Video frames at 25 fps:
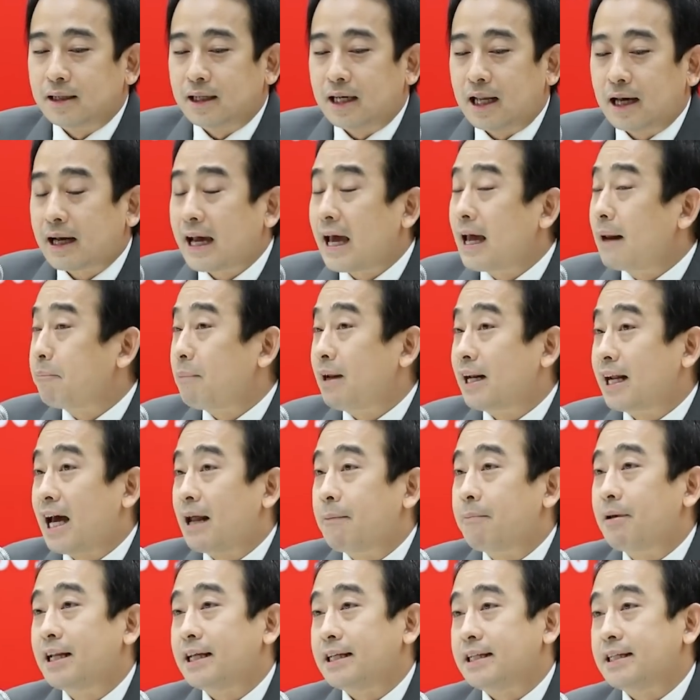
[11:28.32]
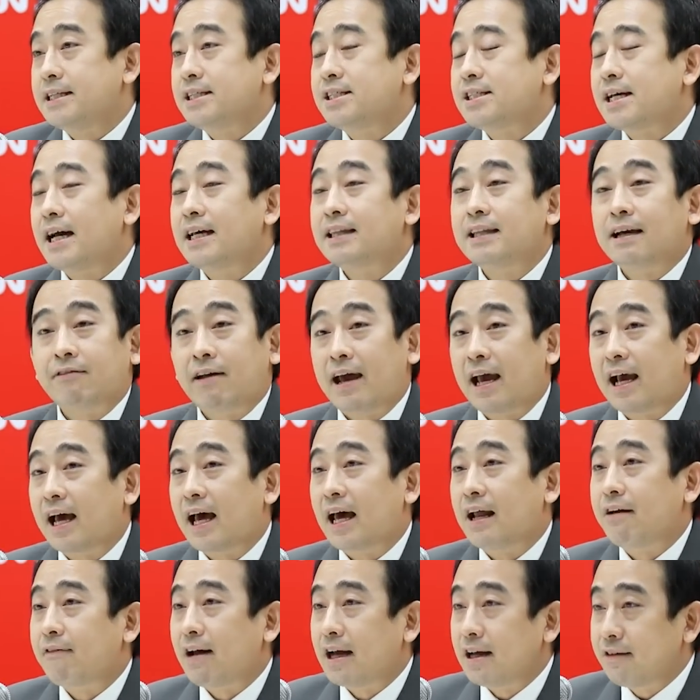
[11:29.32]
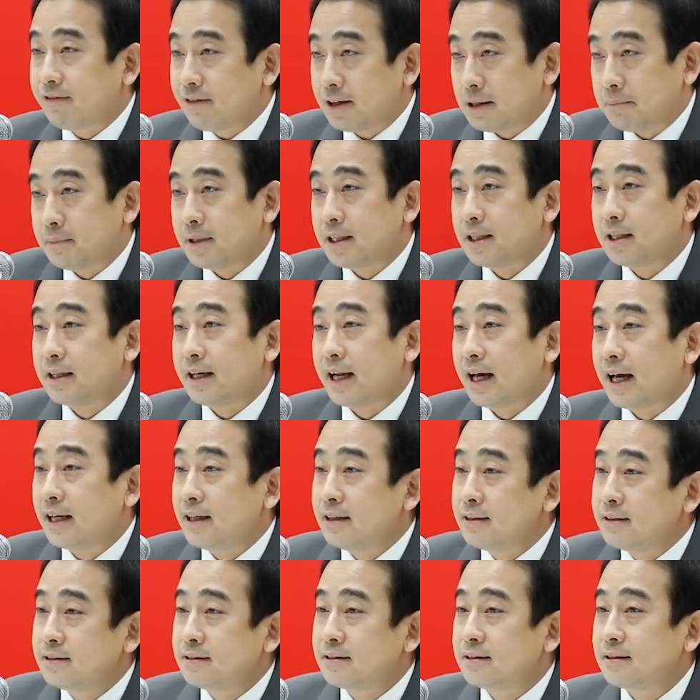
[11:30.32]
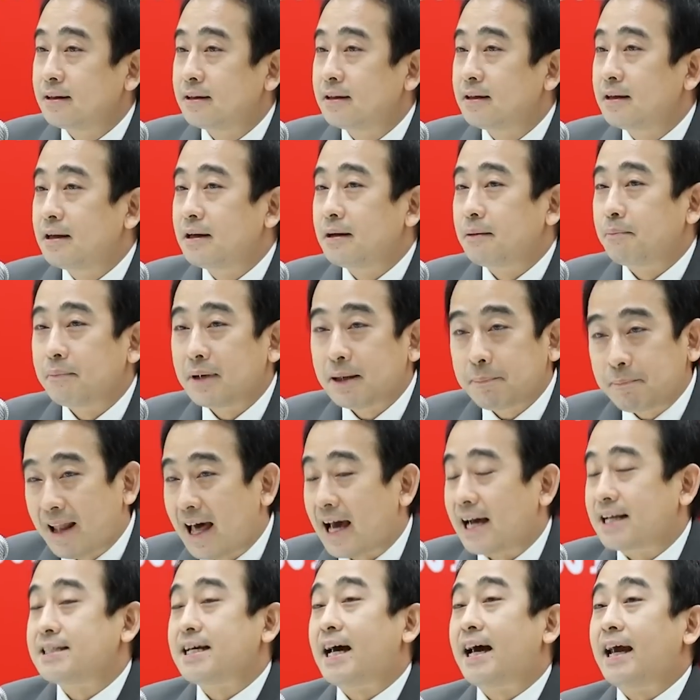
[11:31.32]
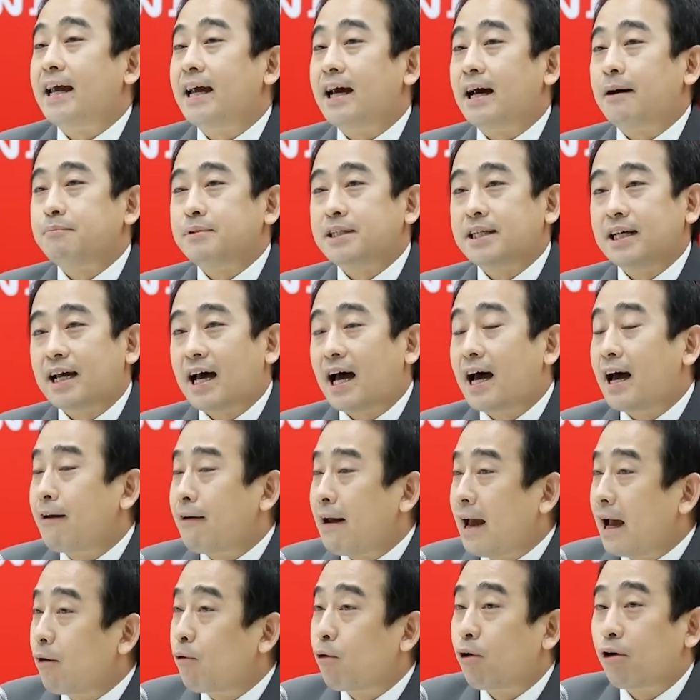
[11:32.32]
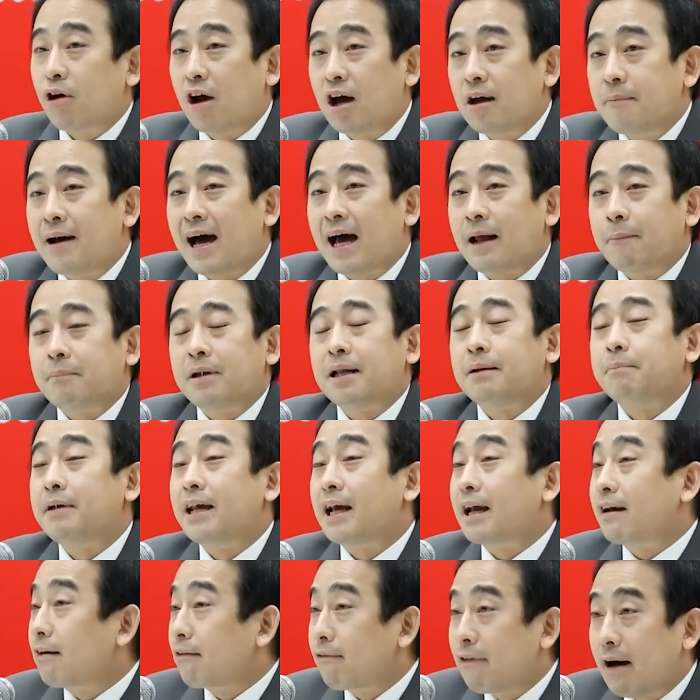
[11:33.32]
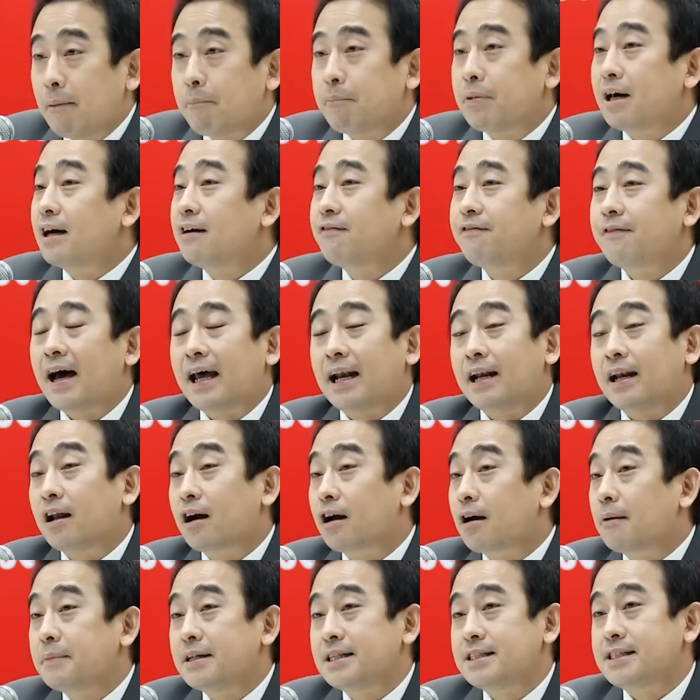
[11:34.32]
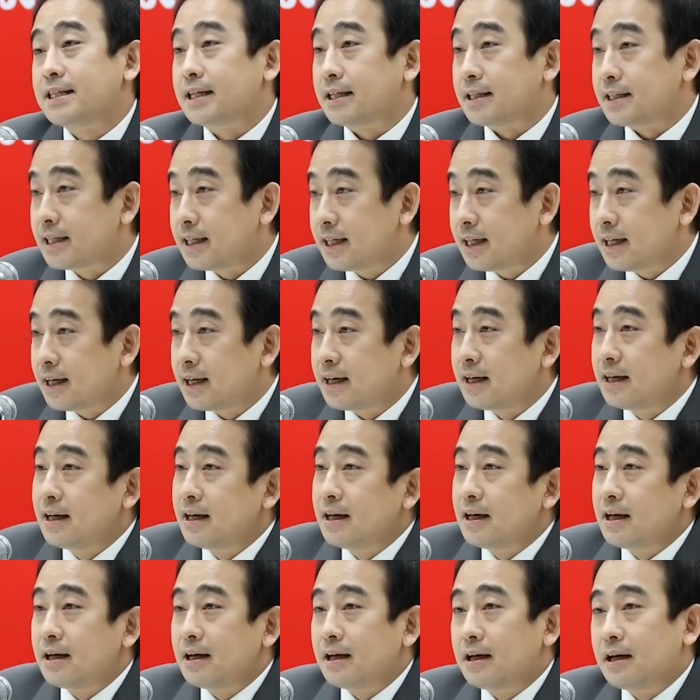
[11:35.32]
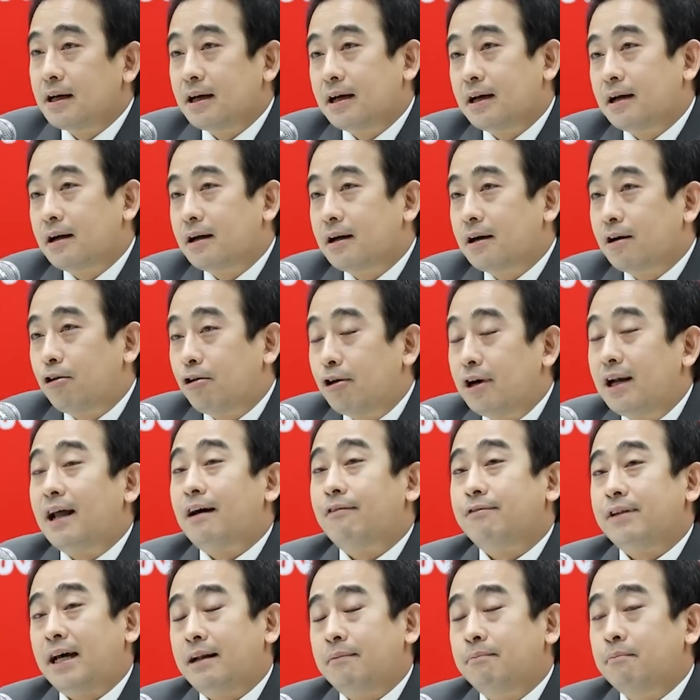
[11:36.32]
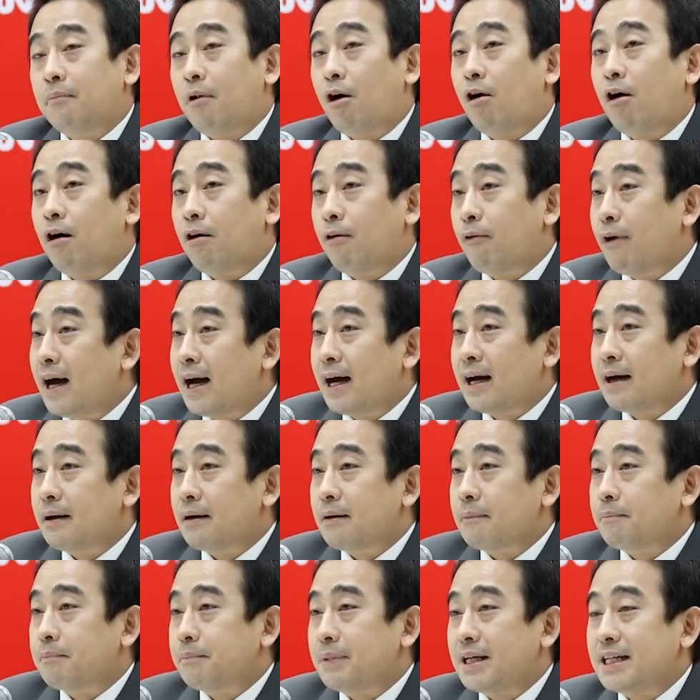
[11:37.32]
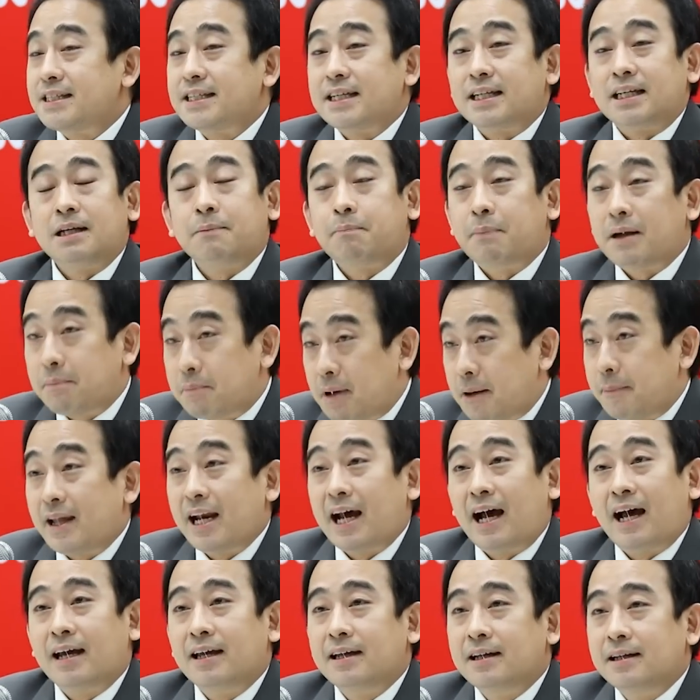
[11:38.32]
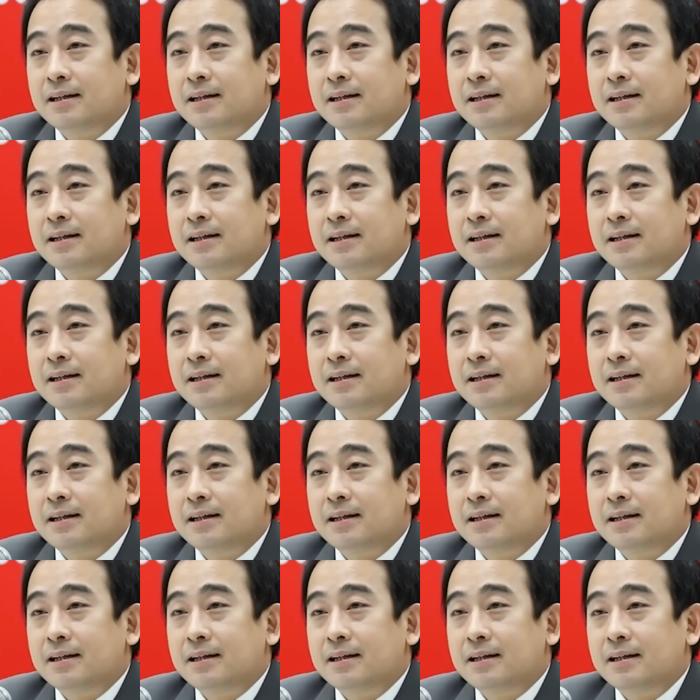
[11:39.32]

และเป็นการผลิตที่ใช้แต่แรงงานไร้ฝีมือนั้นไม่แปลกใจครับที่ค่าแรงหกร้อยบาทเป็นเพียงแค่ความเพ้อฝันแล้วก็เป็นสิ่งที่คนเหล่านั้นมองว่าเป็นสิ่งที่เป็นไปไม่ได้